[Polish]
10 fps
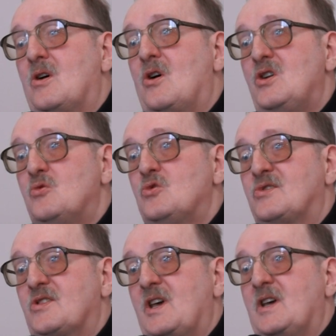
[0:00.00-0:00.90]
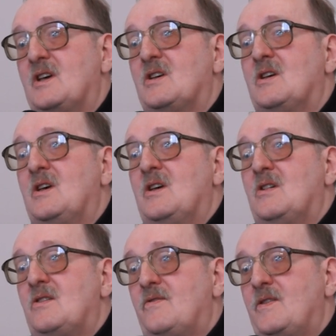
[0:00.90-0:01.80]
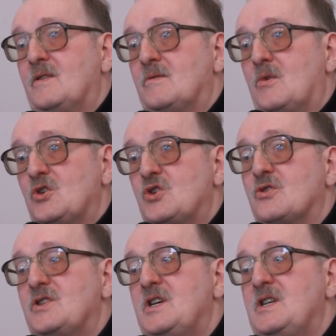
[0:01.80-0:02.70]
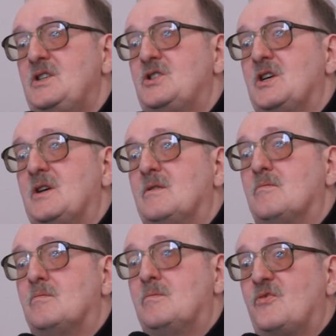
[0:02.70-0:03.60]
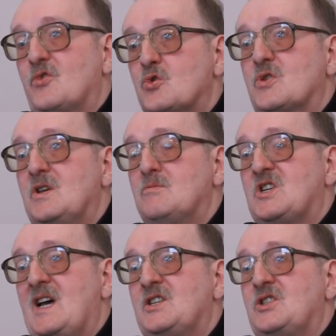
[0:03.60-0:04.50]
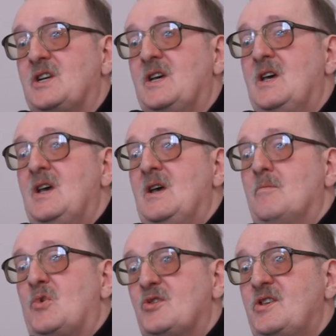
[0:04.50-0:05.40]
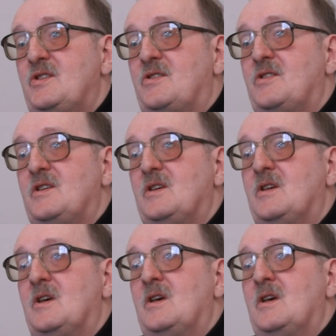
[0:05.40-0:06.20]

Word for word: Hollywoodzkie osiągnięcie w krótkim czasie pozycji